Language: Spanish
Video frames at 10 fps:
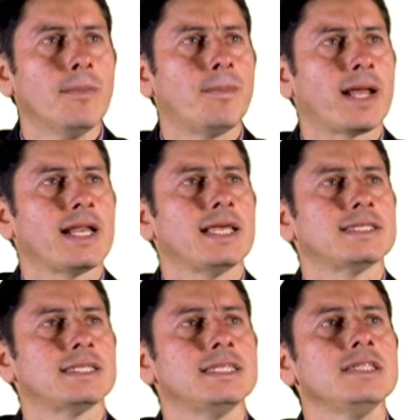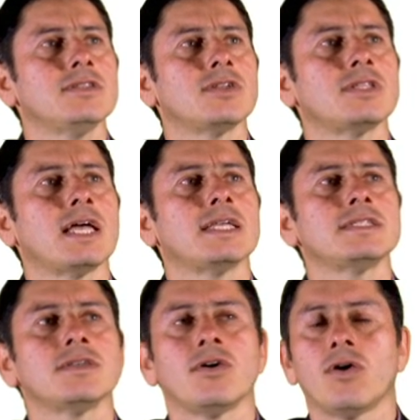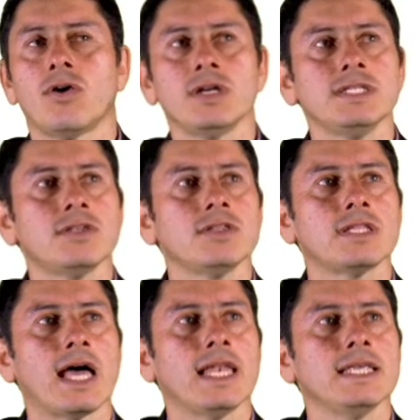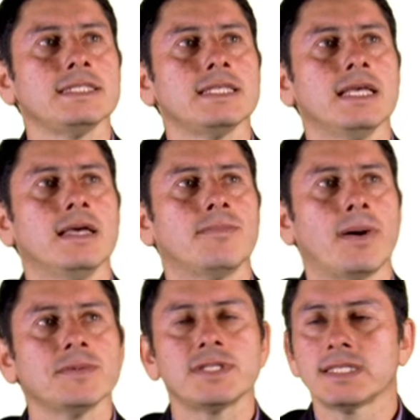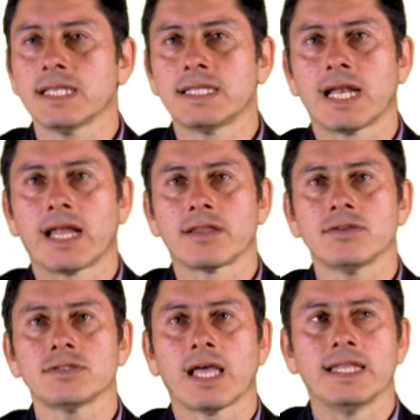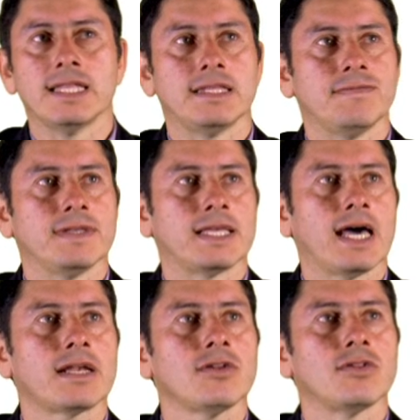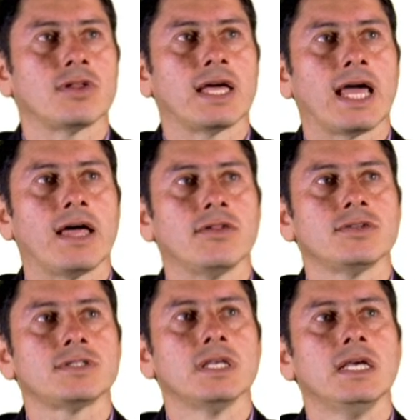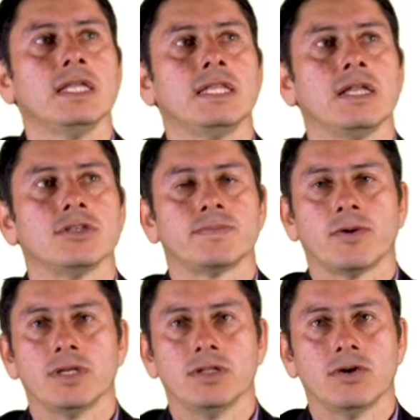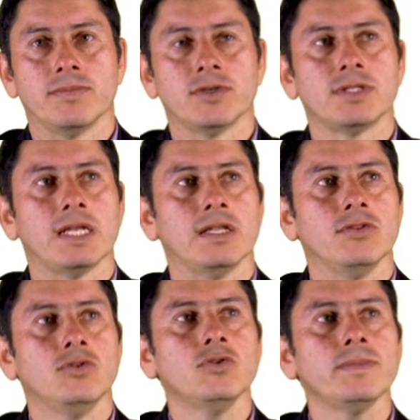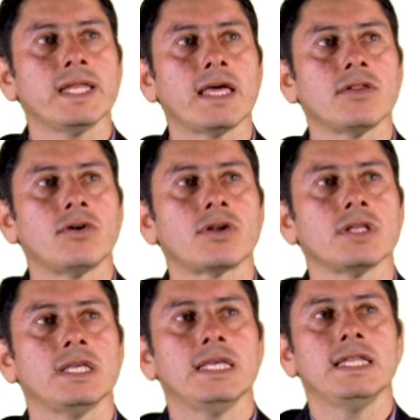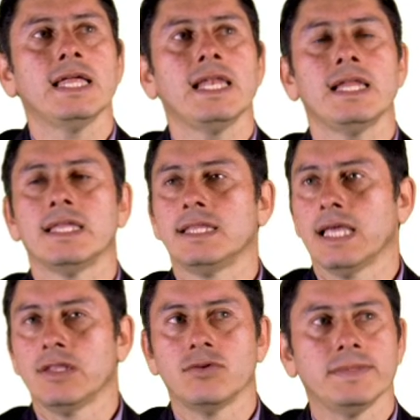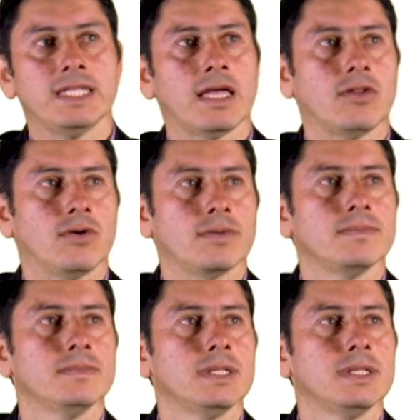Para las asíntotas horizontales vamos a centrarnos a identificar los grados de los polinomios del numerador y del denominador.